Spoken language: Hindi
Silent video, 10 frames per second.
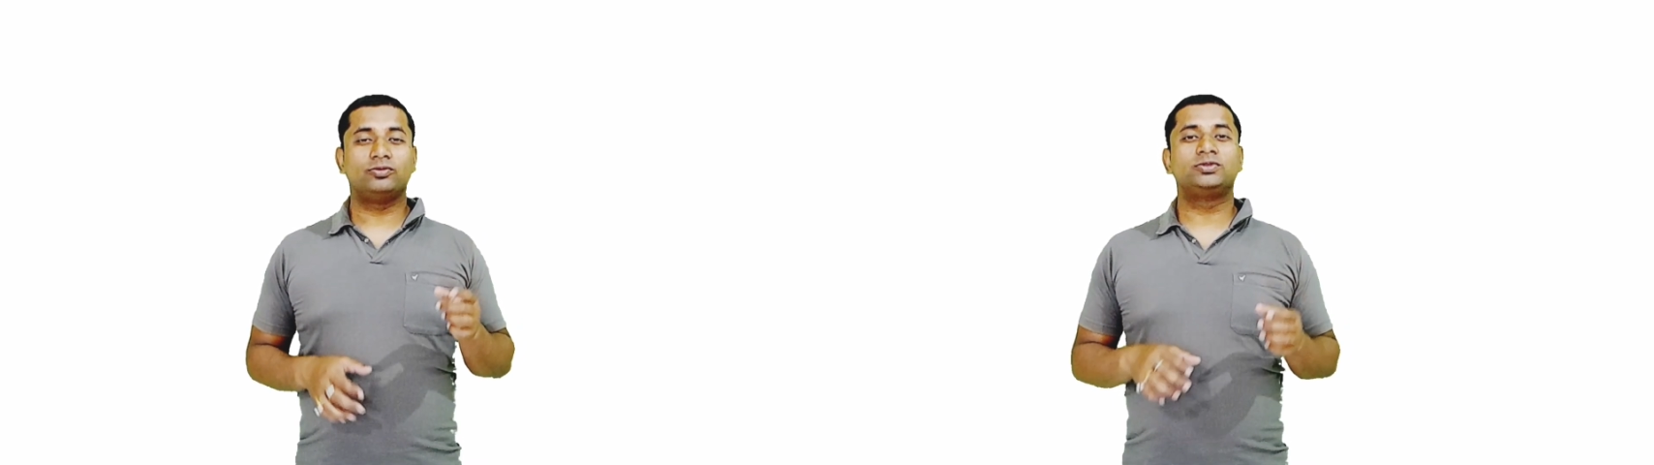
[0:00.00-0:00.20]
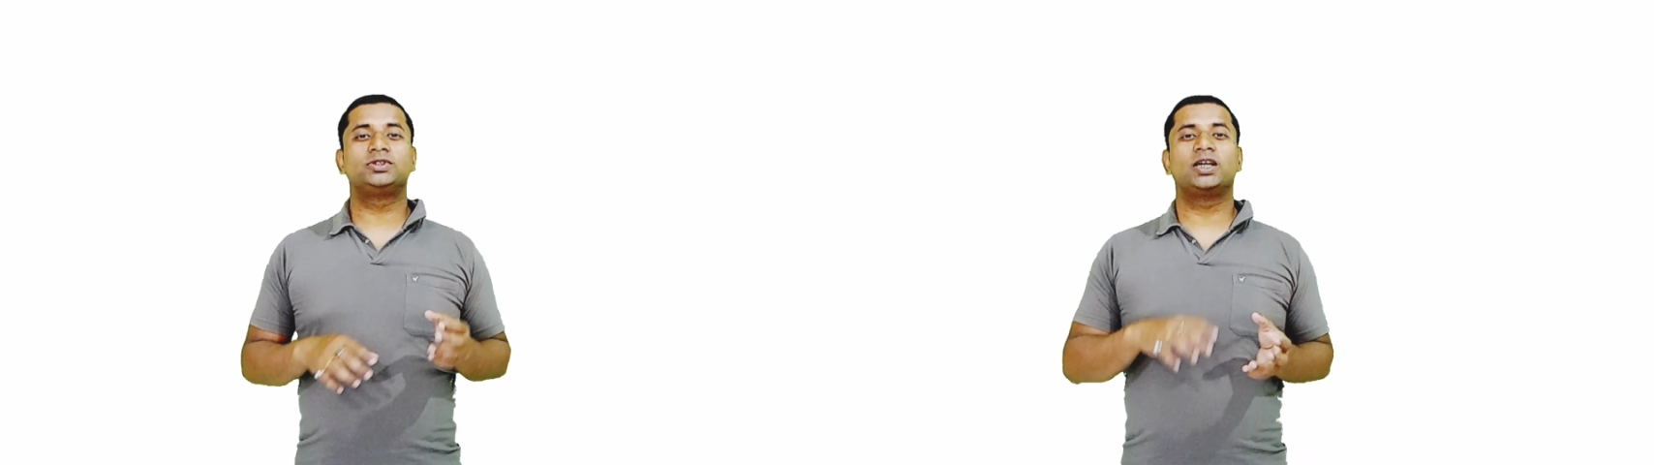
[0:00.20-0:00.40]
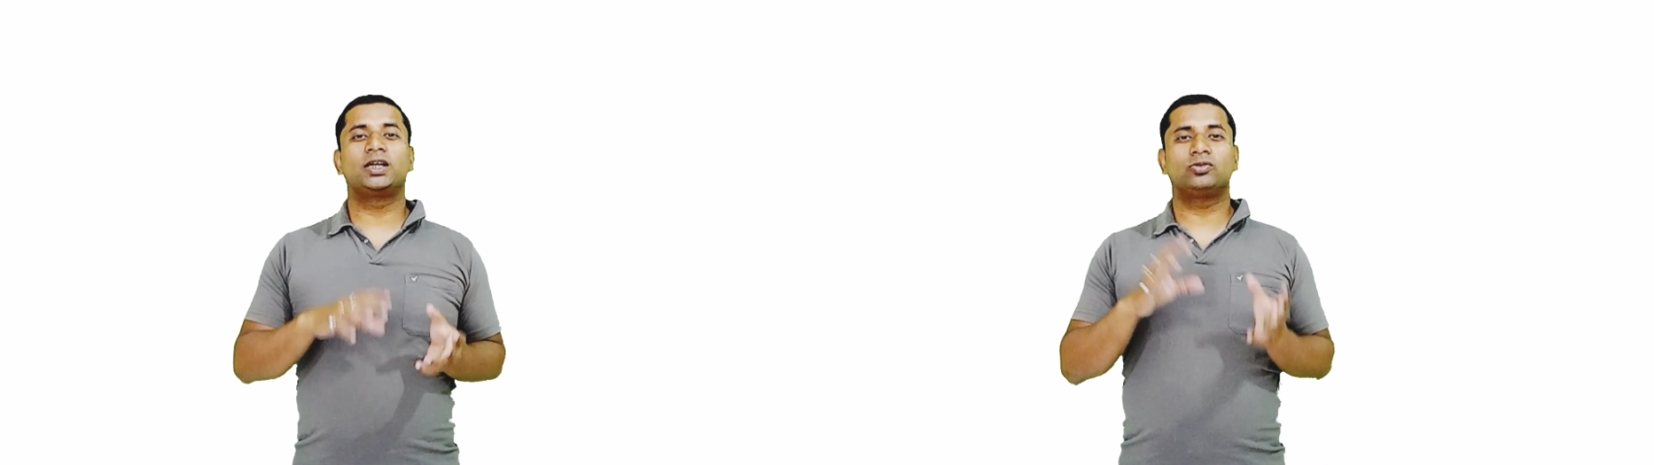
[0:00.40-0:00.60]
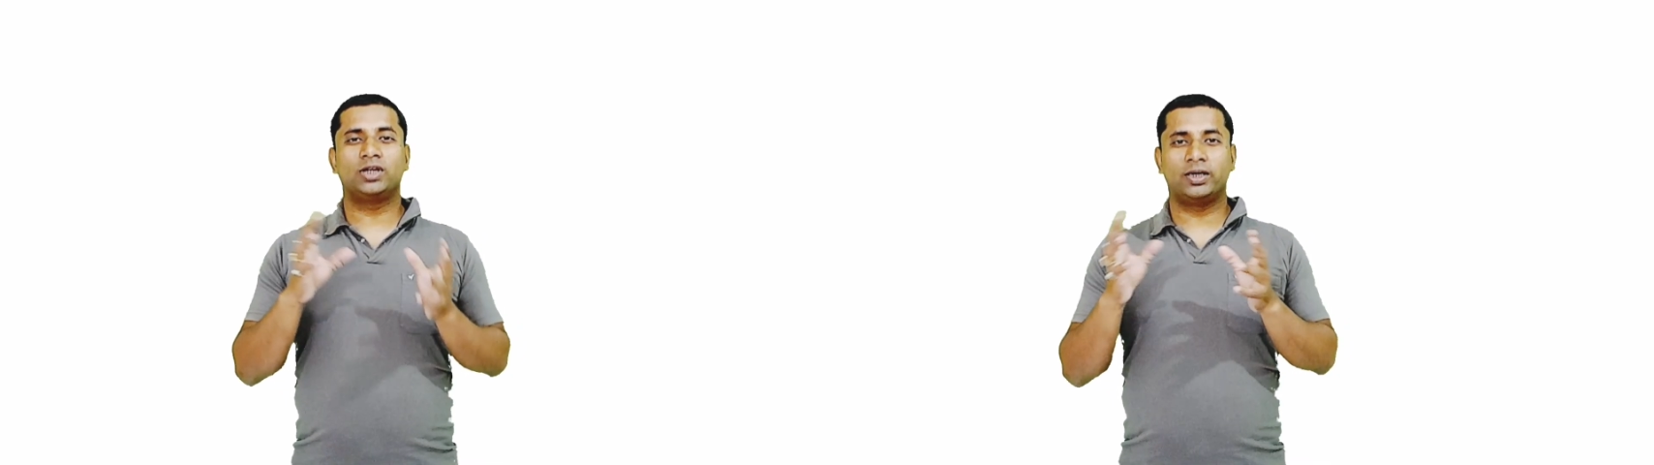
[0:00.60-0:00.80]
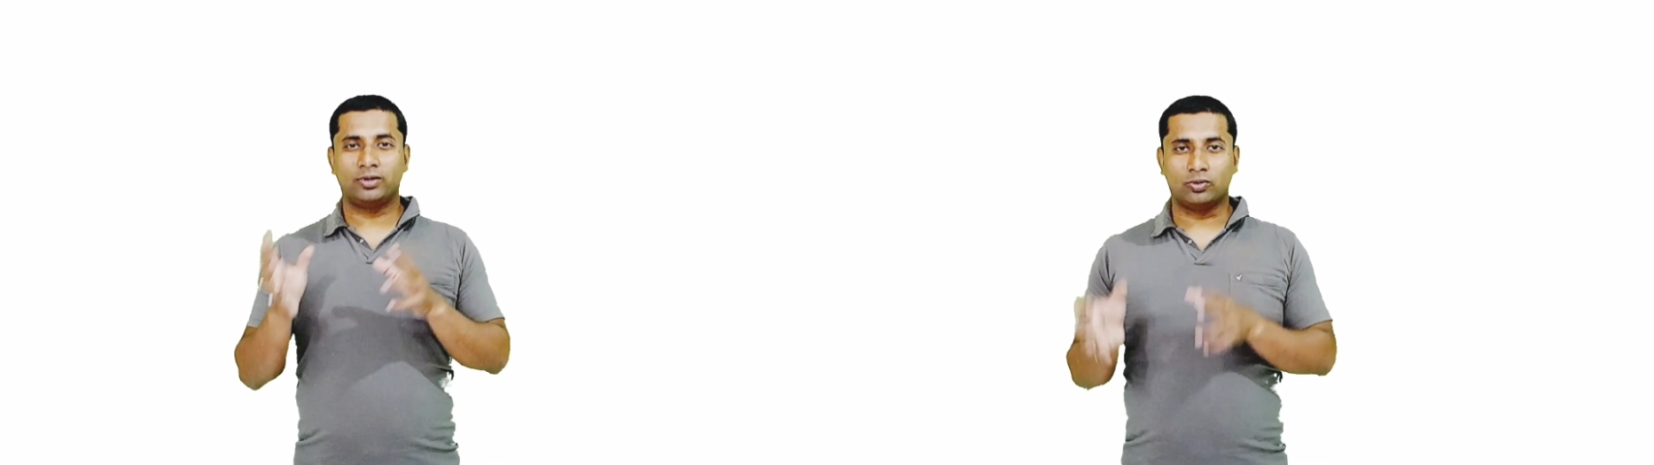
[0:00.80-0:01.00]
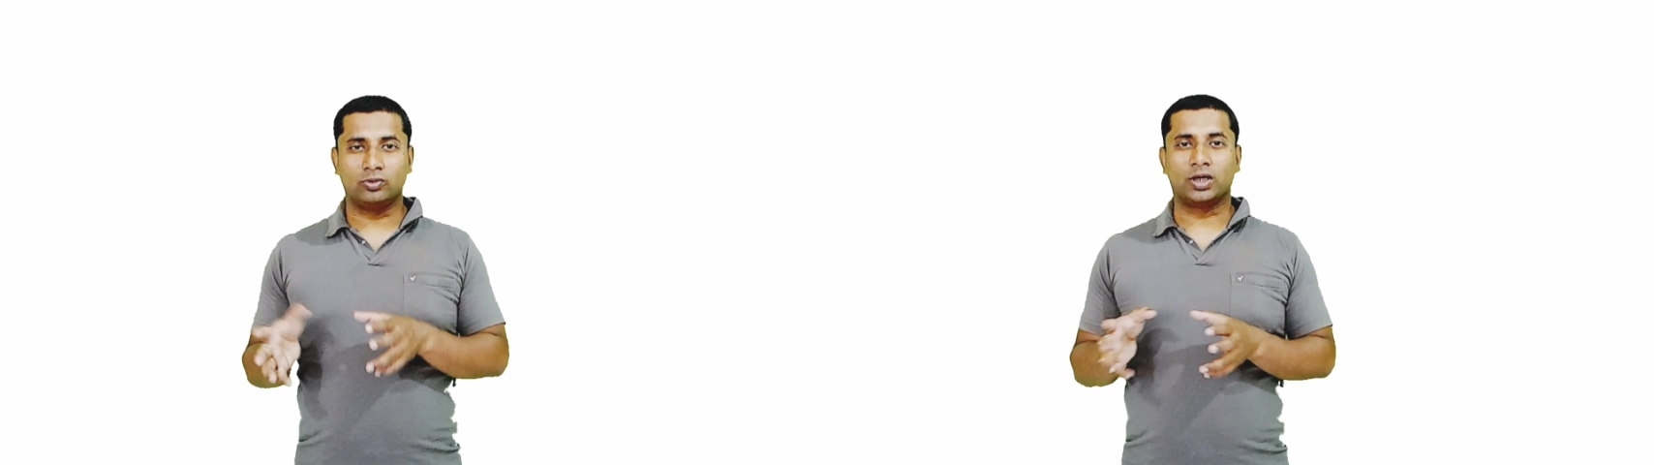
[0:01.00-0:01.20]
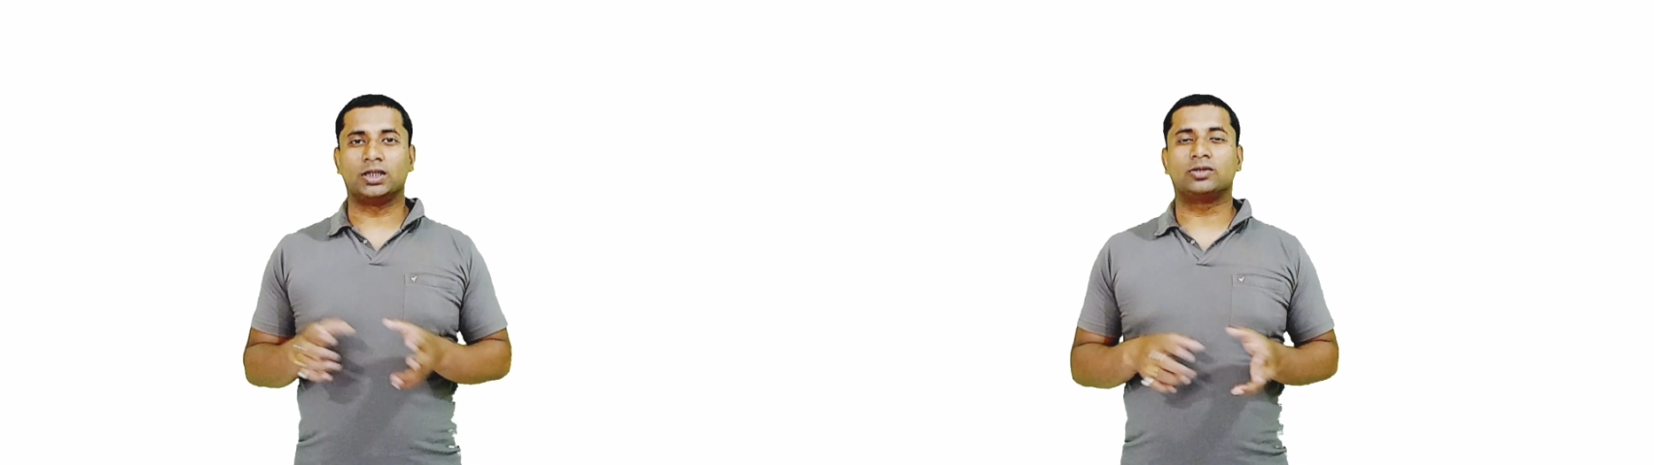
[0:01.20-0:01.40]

उससे अगर कोई गड़बड़ हो गई